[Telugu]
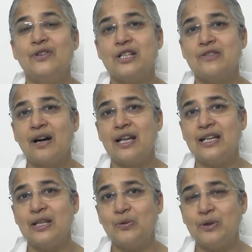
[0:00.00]

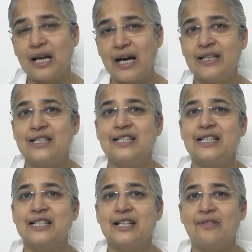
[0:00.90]
విశ్వాన్ని ఉద్ధారం
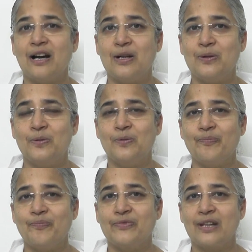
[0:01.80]
చేసేవాళ్ళు
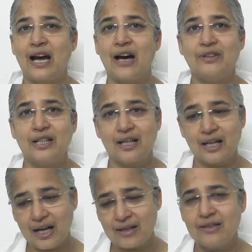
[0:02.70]
ఆ
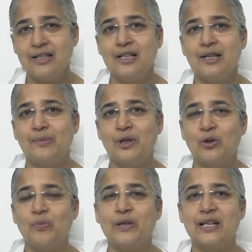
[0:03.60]
విధంగా మన
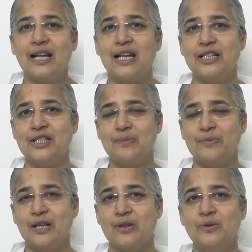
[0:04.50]
గొప్పదనాన్ని
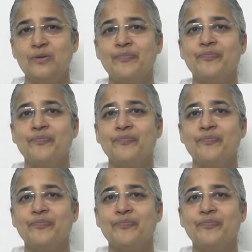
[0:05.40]
చెప్తారు